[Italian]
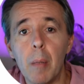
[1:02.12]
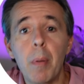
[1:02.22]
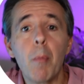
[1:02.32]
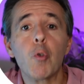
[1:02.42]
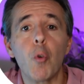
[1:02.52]
Il
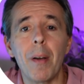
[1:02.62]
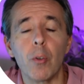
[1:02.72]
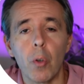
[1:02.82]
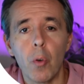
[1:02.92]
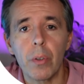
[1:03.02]
primo
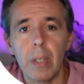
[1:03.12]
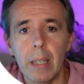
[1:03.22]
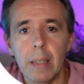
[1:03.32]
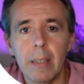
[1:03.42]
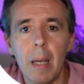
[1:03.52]
strumento in ordine
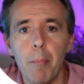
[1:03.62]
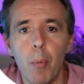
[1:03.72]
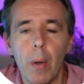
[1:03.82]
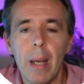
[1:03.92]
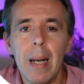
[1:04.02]
di
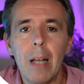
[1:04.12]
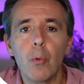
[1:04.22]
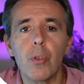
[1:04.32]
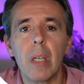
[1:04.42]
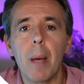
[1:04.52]
tempo che è
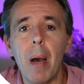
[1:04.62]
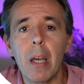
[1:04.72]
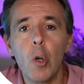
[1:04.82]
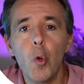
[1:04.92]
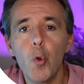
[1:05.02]
nato si chiama
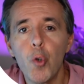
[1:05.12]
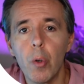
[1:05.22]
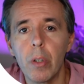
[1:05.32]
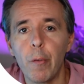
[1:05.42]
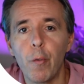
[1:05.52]

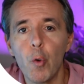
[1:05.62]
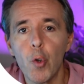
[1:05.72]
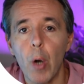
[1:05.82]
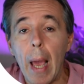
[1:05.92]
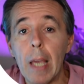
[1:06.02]
Illusion
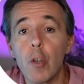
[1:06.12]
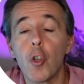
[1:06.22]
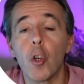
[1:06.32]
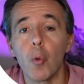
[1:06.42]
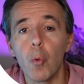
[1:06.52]
Diffusion
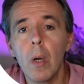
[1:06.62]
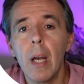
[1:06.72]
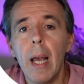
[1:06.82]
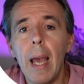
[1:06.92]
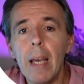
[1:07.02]
HQ
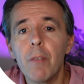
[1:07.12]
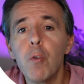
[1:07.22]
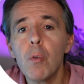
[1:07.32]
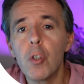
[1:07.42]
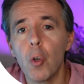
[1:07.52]
e
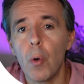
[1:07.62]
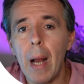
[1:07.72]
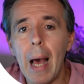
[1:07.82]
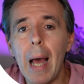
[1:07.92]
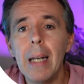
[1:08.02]

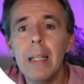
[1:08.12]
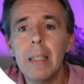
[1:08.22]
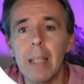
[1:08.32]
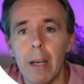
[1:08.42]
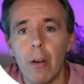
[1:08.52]
funziona
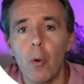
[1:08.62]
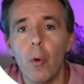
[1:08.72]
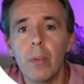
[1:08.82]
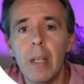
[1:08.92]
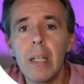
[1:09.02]

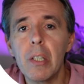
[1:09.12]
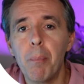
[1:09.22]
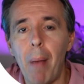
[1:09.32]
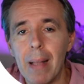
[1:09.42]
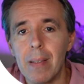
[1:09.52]
all'interno degli
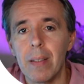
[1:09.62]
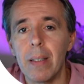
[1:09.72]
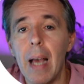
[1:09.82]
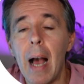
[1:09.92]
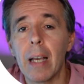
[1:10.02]
spazi
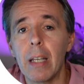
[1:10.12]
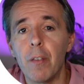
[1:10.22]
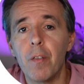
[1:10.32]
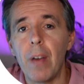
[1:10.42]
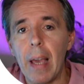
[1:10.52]
di Agin
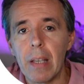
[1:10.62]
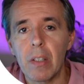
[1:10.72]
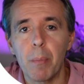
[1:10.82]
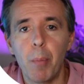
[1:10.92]
Face.